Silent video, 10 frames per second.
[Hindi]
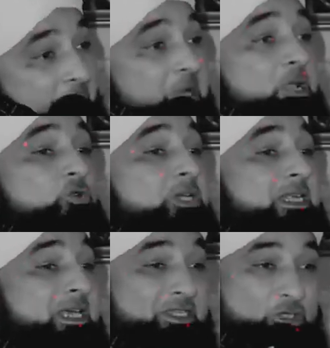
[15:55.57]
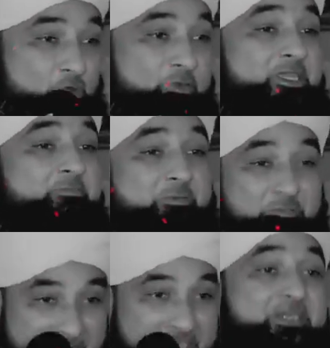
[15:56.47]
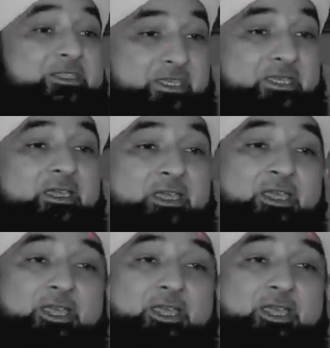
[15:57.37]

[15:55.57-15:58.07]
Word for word: बड़े बड़े गुनाह रहते जो मैंने अभी पढ़े ही नहीं